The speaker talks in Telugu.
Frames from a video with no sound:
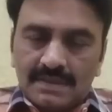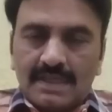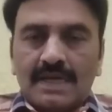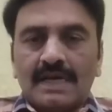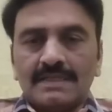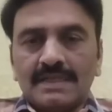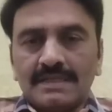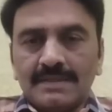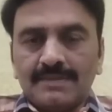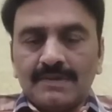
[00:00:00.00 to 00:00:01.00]
ఆంధ్ర
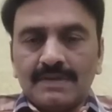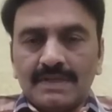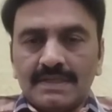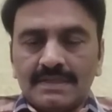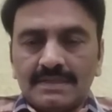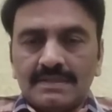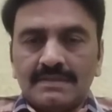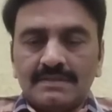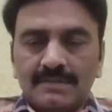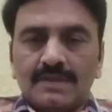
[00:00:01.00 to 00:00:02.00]
దీపావళి అని
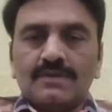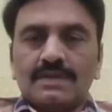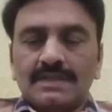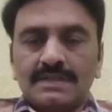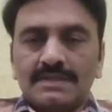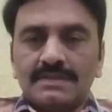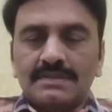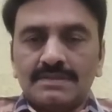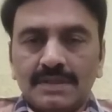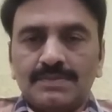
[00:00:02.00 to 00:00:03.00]
మరొకటి
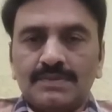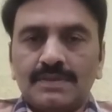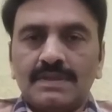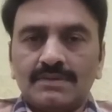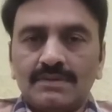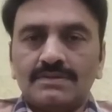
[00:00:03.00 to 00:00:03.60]
జరుపుకునే రోజు